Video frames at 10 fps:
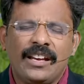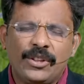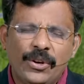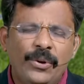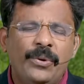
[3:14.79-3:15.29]

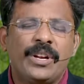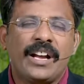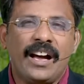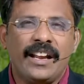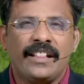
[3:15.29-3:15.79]
ஏதோ ஒரு
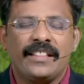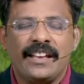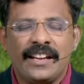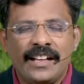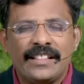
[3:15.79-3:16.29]
காரியத்தை
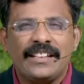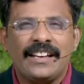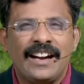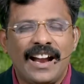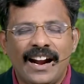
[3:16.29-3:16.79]
நினைத்து
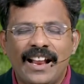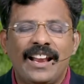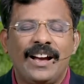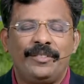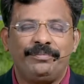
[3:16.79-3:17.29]
நீங்கள்
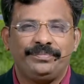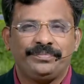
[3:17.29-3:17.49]
அழலாம்